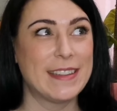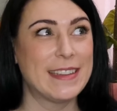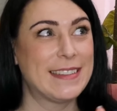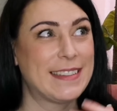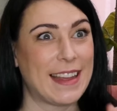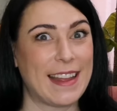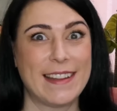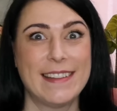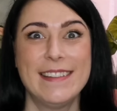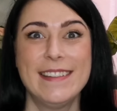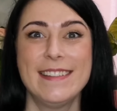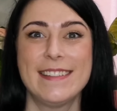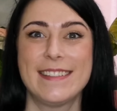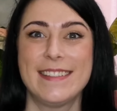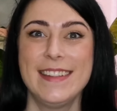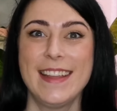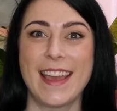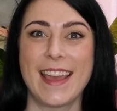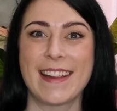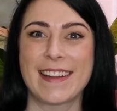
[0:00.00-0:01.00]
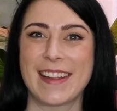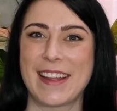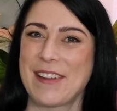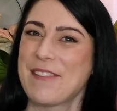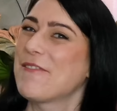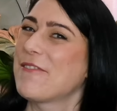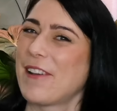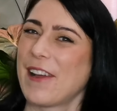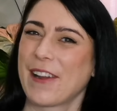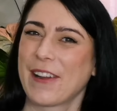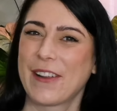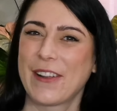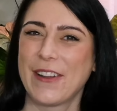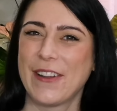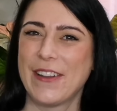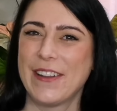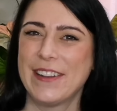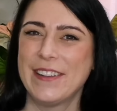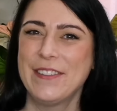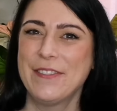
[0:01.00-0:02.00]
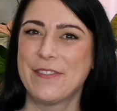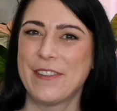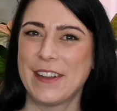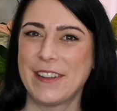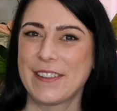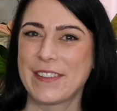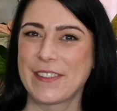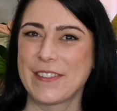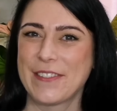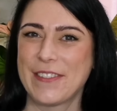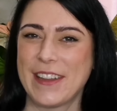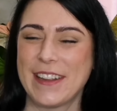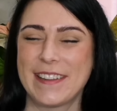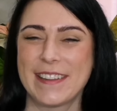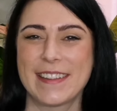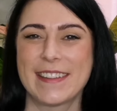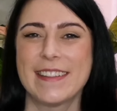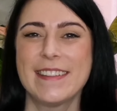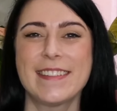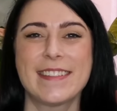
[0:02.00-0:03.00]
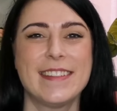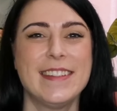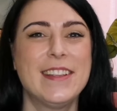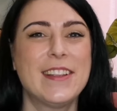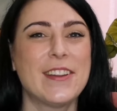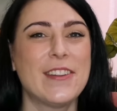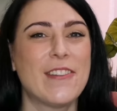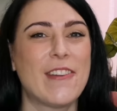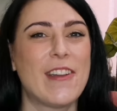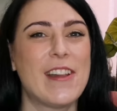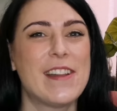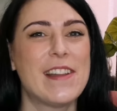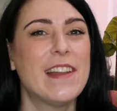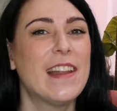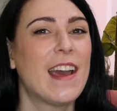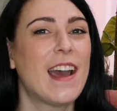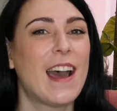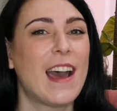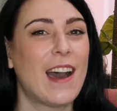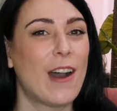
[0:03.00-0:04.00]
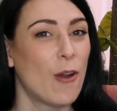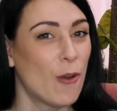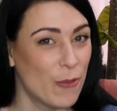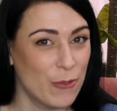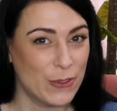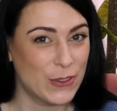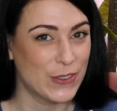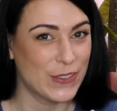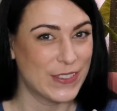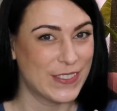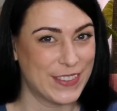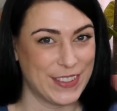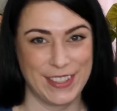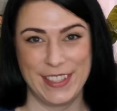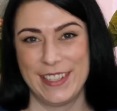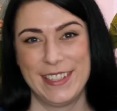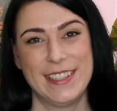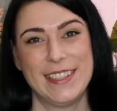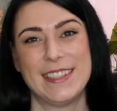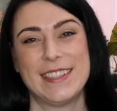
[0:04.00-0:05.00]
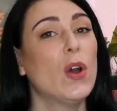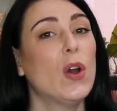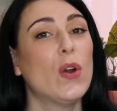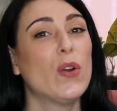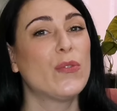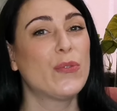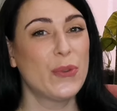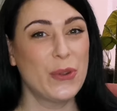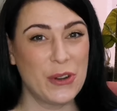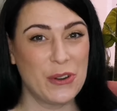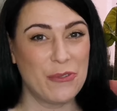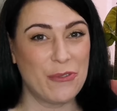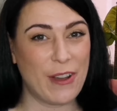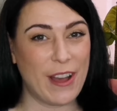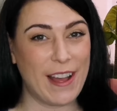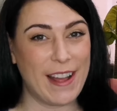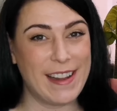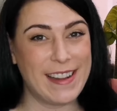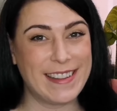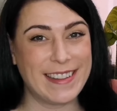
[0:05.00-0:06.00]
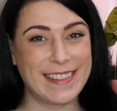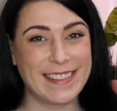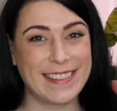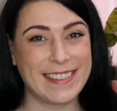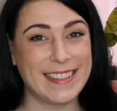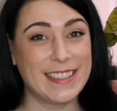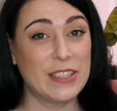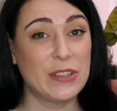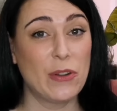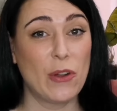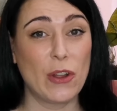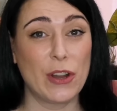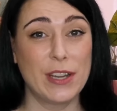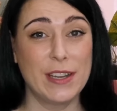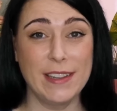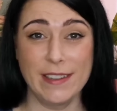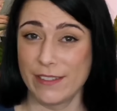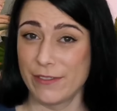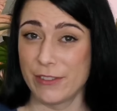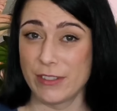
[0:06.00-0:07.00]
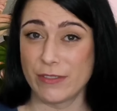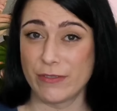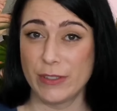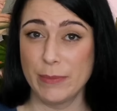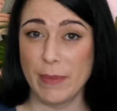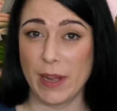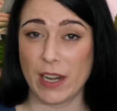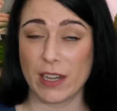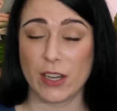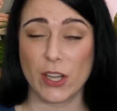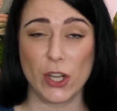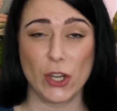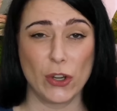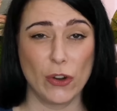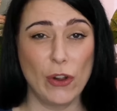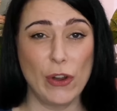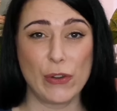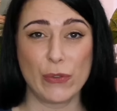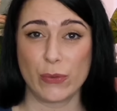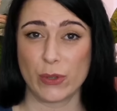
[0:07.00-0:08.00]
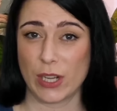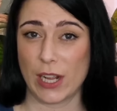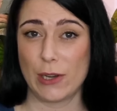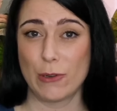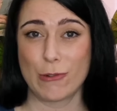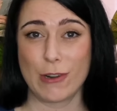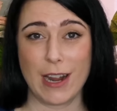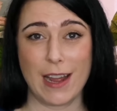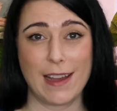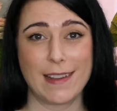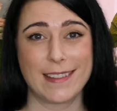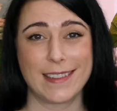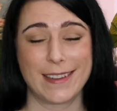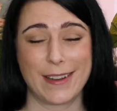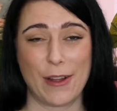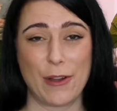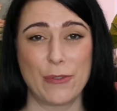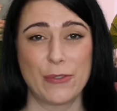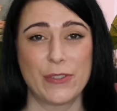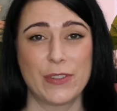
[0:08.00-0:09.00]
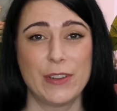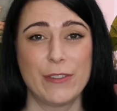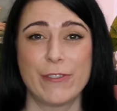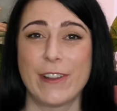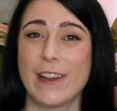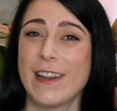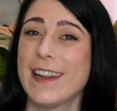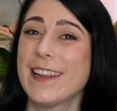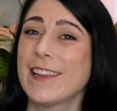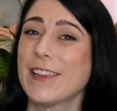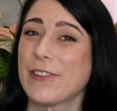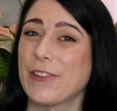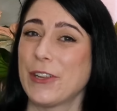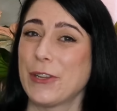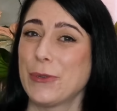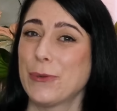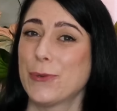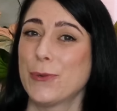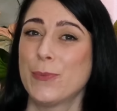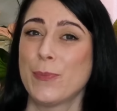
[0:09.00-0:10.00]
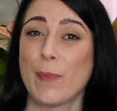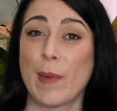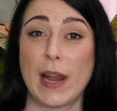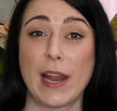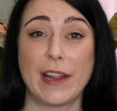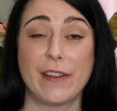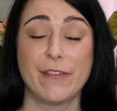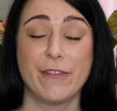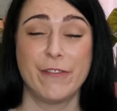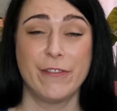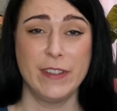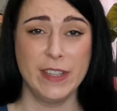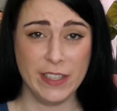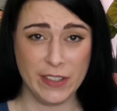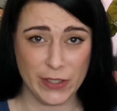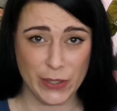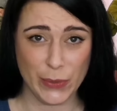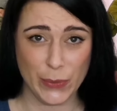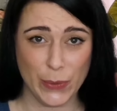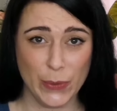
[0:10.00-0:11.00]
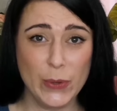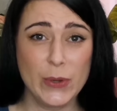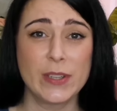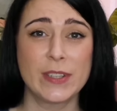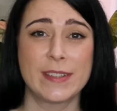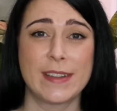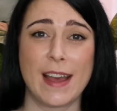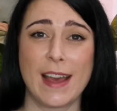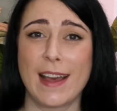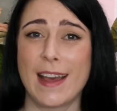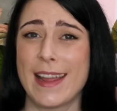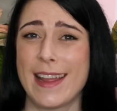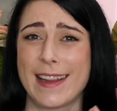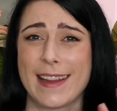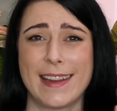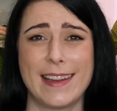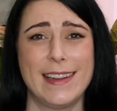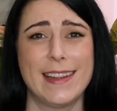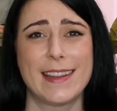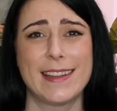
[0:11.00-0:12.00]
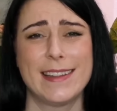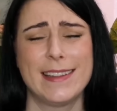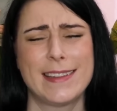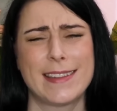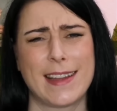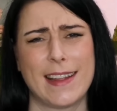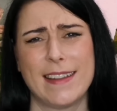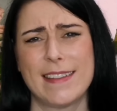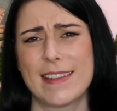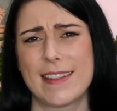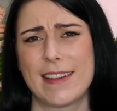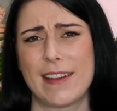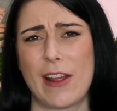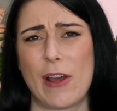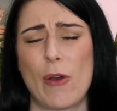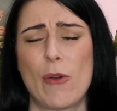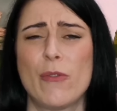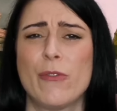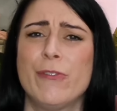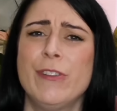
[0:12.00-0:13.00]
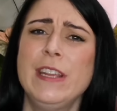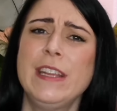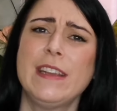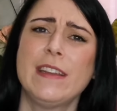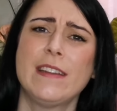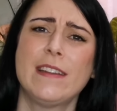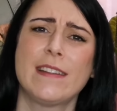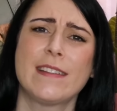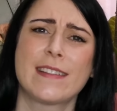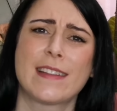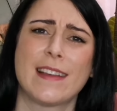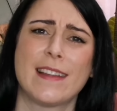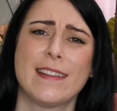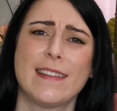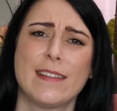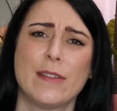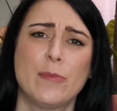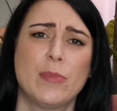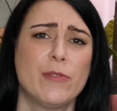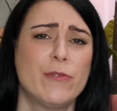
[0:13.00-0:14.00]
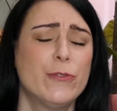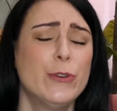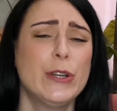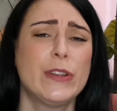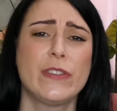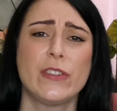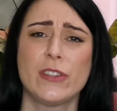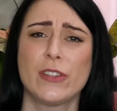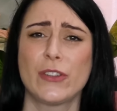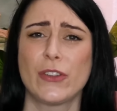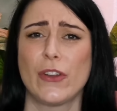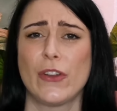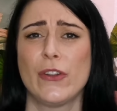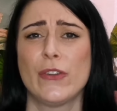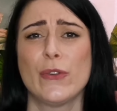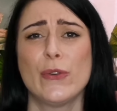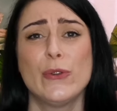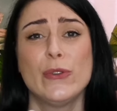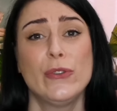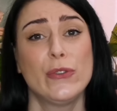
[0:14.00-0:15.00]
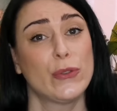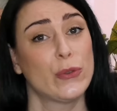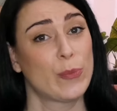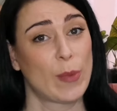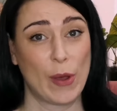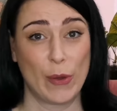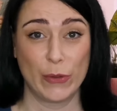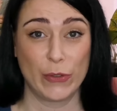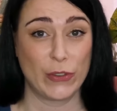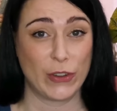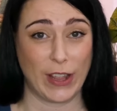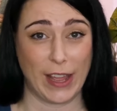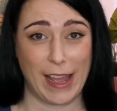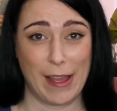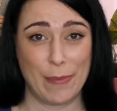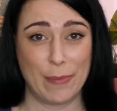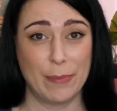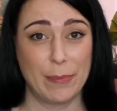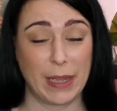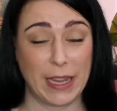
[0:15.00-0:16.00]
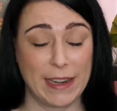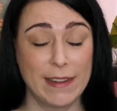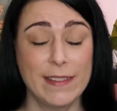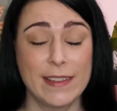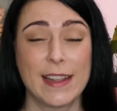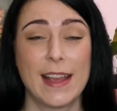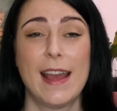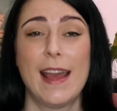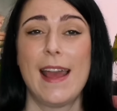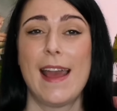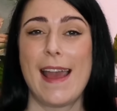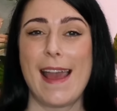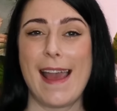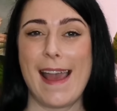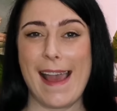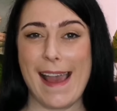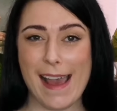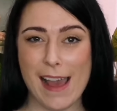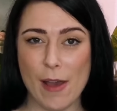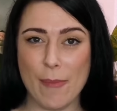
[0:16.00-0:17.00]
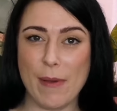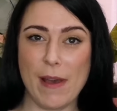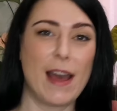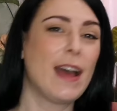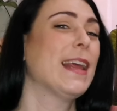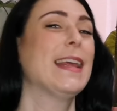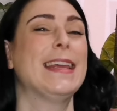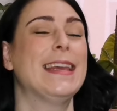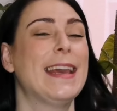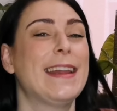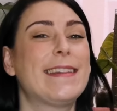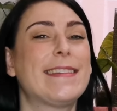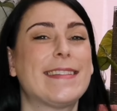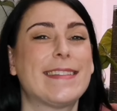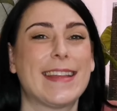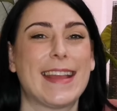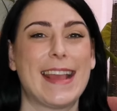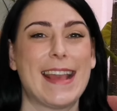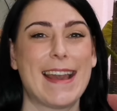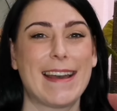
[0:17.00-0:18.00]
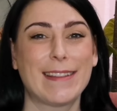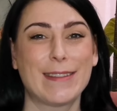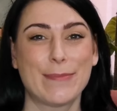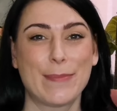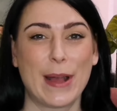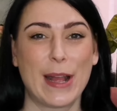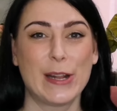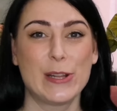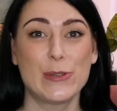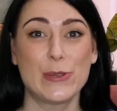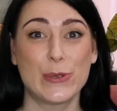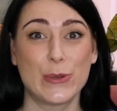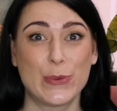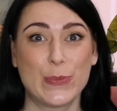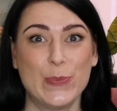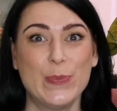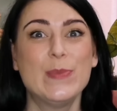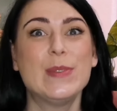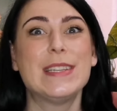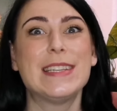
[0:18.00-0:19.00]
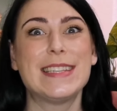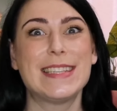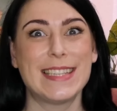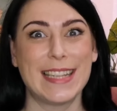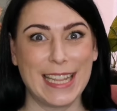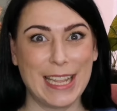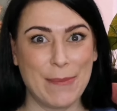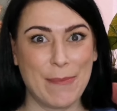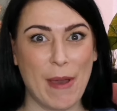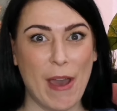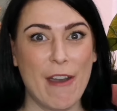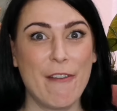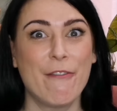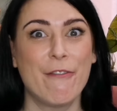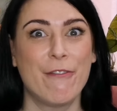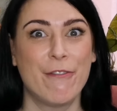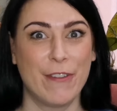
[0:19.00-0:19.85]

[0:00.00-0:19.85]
ihr dann direkt anfangen könnt, wenn es soweit ist, die Knollen aufzuziehen. Für den Fall, dass ihr noch nicht wisst, wie man Knollen von Alokasien aufzieht, verlinke ich euch hier oben mal ein Video. Da erkläre ich ganz genau, wie ihr das Ganze bewurzeln könnt und zum Austreiben bringt. Aber jetzt erstmal zum Thema